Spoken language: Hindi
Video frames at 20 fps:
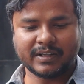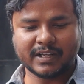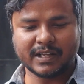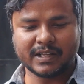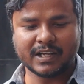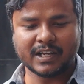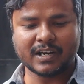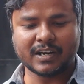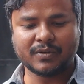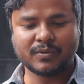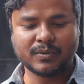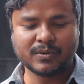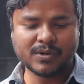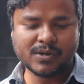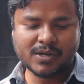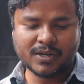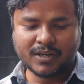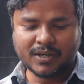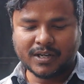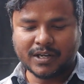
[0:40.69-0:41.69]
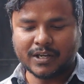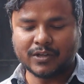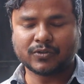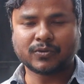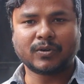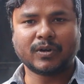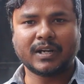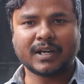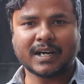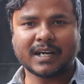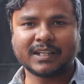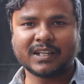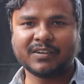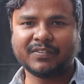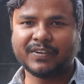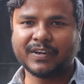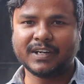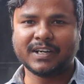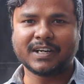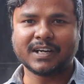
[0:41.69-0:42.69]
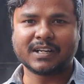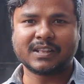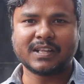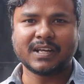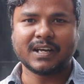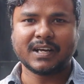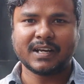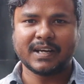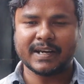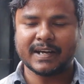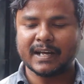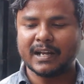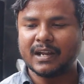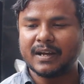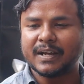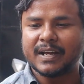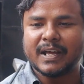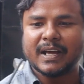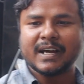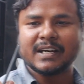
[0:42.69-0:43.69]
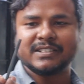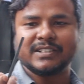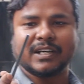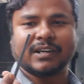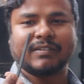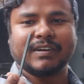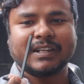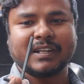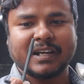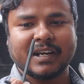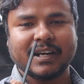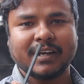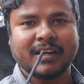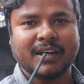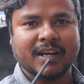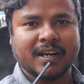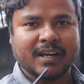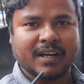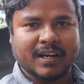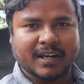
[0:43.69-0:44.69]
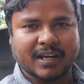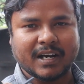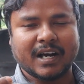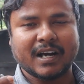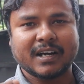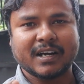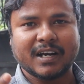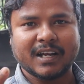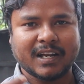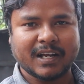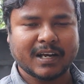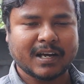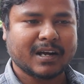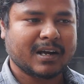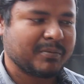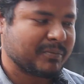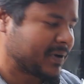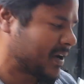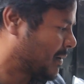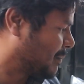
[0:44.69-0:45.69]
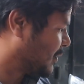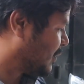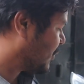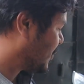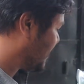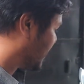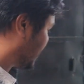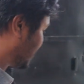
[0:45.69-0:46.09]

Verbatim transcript: दे दे रहा हूँ इसको लगाते फिट करते हैं एक एलंकी का ज़रूरत है कहाँ कहाँ लगेगा मैं आप लोगों